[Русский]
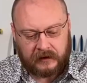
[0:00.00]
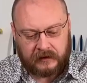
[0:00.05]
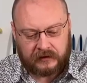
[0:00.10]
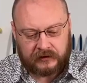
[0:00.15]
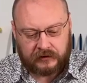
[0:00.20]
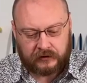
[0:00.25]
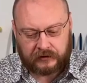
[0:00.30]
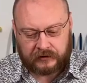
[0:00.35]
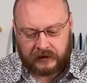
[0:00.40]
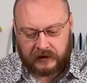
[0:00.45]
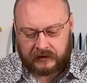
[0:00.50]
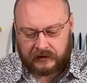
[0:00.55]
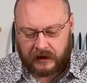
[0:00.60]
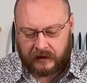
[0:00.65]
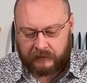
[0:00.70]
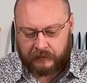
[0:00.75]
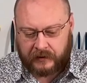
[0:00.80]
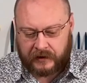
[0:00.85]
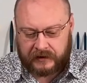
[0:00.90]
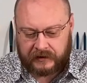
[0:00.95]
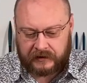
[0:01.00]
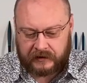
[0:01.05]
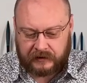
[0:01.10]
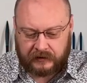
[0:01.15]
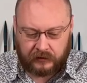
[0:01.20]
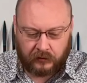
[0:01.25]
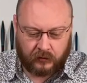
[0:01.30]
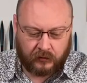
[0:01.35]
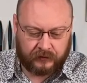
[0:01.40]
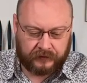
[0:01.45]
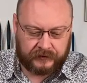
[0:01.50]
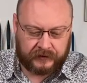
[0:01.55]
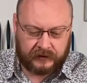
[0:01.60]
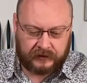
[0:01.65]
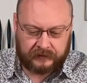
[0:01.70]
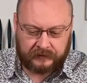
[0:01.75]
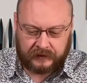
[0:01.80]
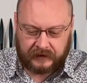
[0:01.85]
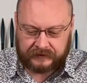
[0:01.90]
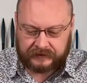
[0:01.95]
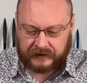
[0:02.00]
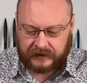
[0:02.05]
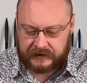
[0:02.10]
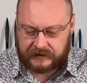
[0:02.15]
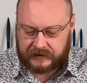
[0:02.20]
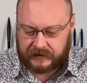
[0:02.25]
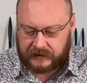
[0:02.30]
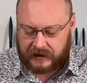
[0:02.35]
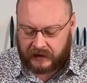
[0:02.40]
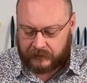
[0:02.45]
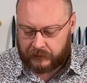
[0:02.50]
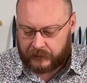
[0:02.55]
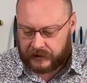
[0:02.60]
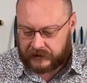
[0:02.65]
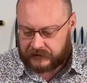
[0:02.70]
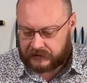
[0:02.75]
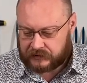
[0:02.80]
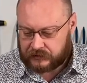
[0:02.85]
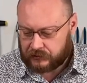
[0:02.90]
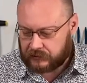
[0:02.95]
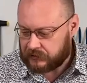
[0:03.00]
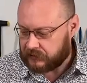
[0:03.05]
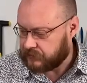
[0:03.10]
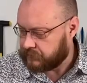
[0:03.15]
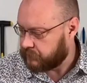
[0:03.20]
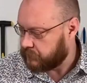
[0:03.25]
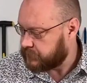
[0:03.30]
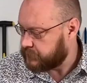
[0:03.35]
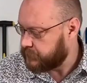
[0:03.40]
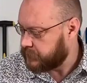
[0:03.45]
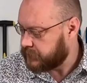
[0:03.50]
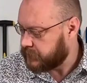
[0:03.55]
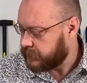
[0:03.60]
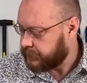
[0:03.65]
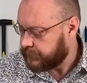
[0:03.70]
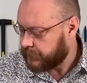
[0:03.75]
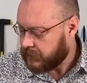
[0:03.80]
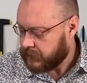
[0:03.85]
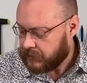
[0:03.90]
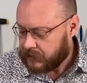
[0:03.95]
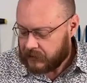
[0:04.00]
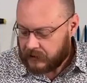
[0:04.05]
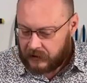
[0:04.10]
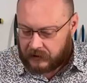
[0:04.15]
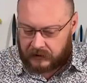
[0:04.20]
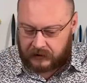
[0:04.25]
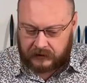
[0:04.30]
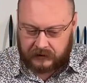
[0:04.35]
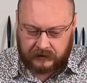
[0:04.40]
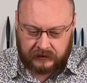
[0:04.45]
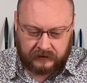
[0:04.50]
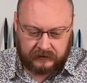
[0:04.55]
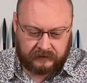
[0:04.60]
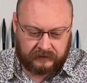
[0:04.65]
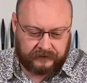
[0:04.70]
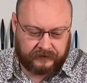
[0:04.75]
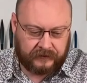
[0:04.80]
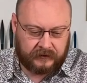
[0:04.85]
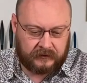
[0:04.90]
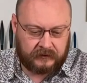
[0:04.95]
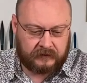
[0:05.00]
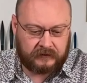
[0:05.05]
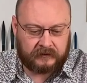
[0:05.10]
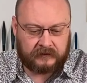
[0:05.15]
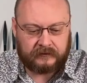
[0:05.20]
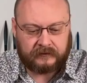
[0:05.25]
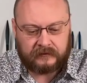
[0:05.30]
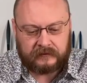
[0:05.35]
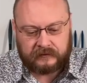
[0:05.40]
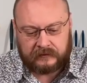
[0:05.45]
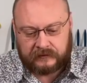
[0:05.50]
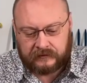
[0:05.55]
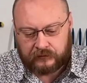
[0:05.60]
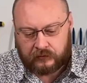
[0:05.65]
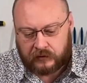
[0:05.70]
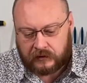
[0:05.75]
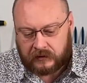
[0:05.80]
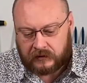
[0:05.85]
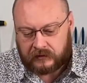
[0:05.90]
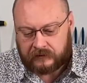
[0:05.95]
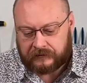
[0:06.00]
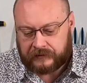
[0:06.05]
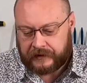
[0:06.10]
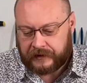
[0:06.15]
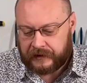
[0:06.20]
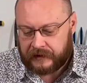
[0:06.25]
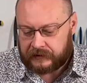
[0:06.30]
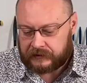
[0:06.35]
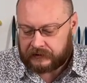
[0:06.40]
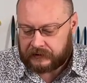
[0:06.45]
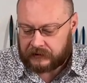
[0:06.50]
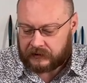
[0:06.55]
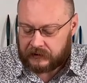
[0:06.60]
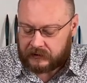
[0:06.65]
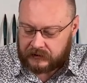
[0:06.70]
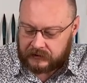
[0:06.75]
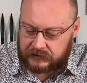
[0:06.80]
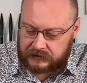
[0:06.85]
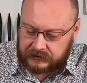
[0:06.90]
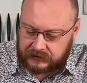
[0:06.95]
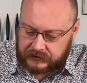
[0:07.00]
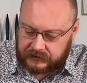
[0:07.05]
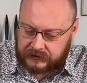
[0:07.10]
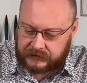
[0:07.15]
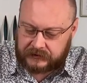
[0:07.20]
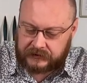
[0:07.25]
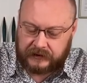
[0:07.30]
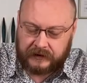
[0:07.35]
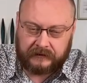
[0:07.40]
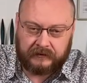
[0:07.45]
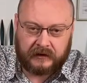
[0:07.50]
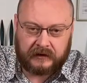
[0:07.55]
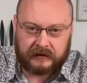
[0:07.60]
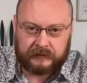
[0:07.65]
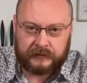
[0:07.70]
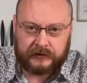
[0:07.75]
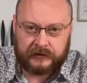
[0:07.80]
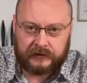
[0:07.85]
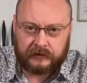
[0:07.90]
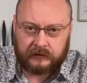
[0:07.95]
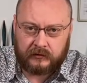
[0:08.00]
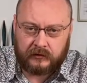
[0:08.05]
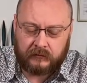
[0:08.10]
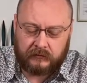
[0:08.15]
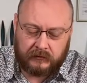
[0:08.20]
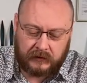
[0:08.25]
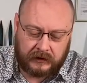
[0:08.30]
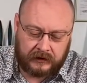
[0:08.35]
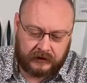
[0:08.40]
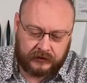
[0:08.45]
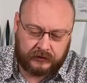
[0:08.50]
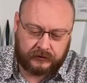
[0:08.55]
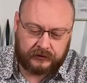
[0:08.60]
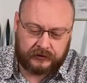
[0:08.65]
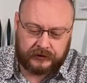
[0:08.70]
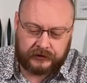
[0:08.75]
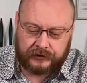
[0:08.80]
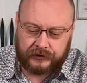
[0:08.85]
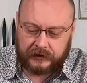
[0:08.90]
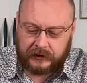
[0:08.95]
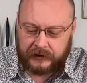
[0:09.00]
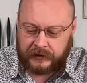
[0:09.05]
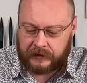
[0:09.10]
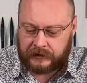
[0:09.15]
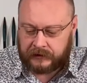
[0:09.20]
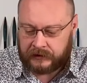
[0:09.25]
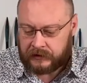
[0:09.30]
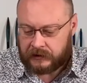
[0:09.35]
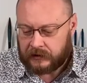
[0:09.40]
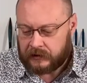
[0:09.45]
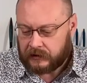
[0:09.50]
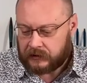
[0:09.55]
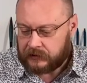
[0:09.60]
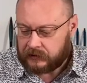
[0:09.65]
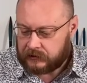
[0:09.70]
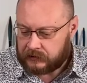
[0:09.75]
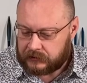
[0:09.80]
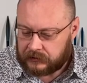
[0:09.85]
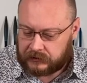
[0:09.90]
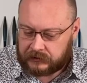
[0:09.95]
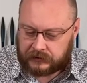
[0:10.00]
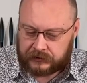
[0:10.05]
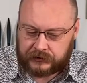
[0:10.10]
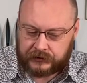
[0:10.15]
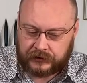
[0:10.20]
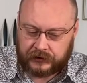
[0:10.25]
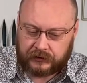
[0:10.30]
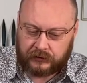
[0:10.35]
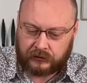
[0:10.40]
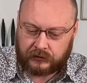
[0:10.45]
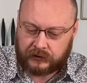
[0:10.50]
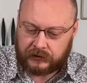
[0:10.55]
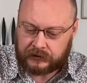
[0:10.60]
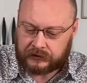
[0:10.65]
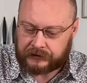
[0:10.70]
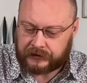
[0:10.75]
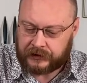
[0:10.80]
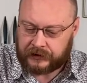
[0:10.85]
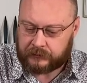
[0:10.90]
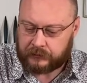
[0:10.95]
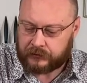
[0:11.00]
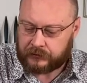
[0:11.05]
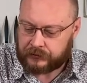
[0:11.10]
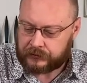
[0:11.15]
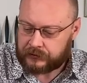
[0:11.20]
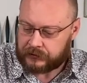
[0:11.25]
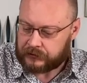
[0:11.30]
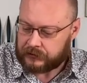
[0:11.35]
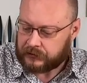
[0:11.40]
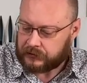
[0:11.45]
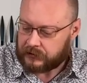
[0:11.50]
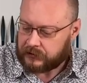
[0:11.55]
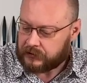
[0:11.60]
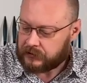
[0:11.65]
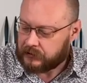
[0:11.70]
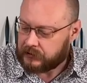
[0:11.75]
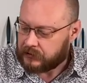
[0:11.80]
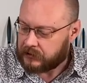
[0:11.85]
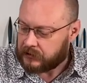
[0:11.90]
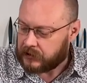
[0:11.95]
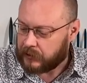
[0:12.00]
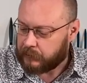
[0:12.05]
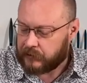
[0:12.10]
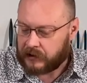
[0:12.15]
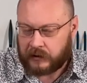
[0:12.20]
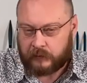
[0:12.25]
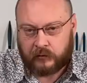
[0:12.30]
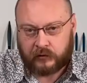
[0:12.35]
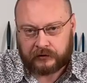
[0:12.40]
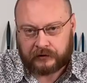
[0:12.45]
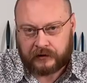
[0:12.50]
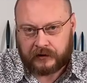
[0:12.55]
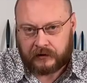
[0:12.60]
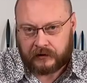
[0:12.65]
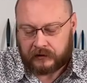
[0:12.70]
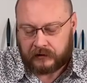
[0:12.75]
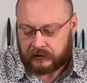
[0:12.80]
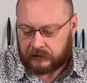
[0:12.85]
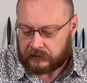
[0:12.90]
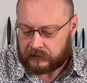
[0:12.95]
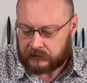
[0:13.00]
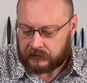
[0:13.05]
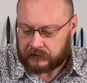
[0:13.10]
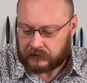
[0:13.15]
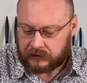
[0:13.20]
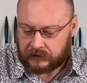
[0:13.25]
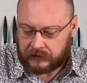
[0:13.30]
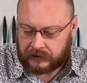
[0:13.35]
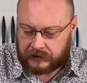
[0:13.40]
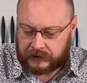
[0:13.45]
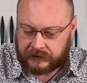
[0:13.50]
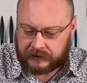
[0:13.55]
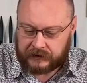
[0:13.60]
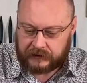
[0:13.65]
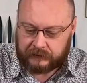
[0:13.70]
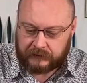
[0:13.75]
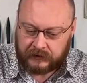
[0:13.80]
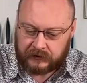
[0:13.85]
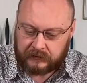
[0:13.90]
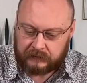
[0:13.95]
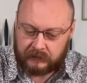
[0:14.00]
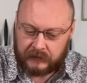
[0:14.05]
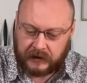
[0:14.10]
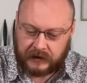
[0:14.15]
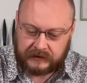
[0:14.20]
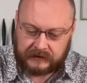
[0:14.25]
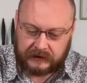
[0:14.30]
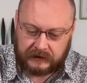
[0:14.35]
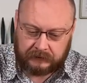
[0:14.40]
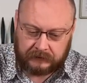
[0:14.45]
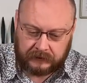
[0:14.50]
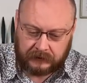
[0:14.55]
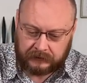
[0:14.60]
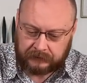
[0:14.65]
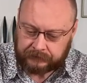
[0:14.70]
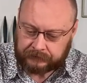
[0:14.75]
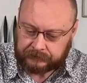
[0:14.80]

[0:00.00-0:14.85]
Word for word: Щетки от компании Офнер, австрийская компания из города Вольсберг, а, в двух вариантах. С деревянным черенком, она чуть тяжелее, и черенок требует обработки льняным маслом.